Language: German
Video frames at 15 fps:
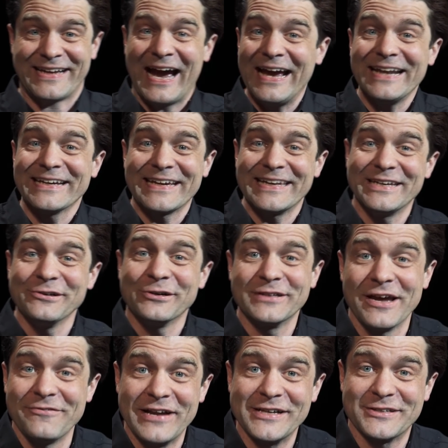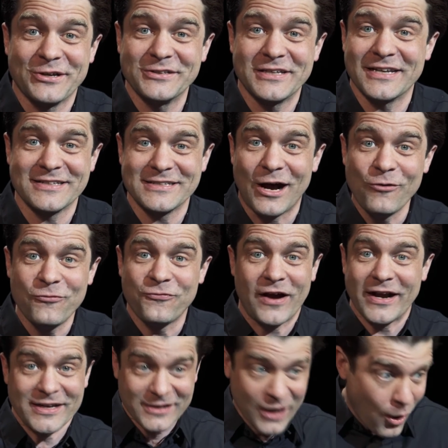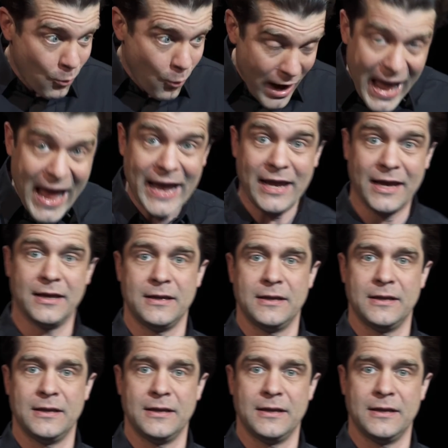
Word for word: Keine Regierung der Welt könnte das auffangen. No way!